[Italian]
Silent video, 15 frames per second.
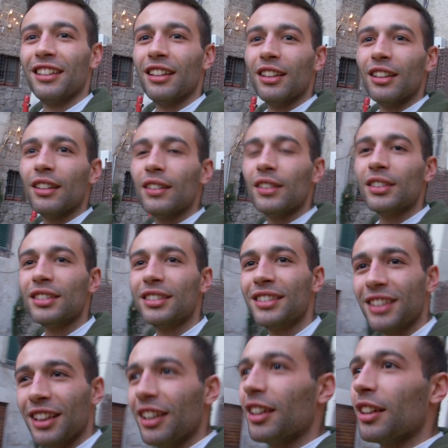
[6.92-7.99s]
Tutti i giovani?
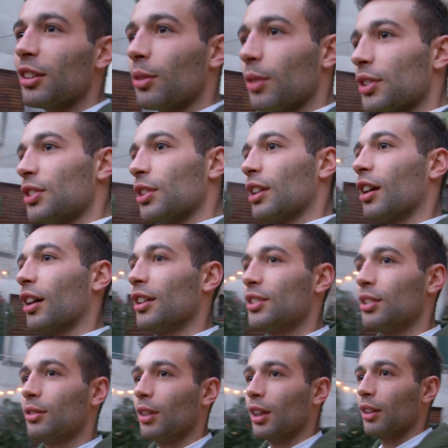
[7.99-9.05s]
Sì, questi
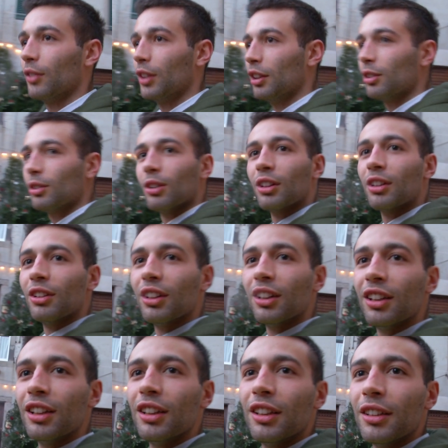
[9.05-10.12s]
ragazzi qua che vedo intorno.
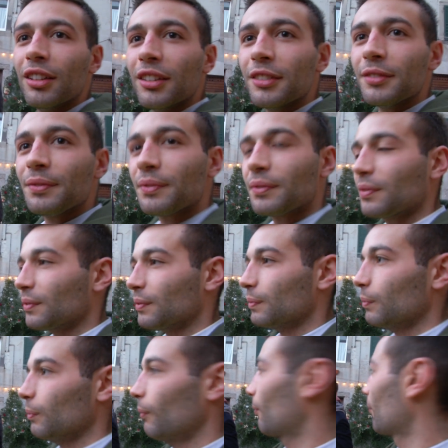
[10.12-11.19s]
Lui
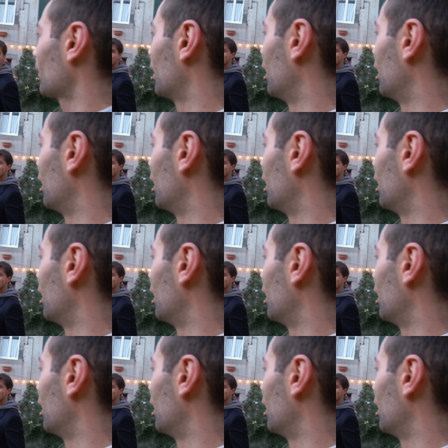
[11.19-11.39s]
soprattutto. Il eh.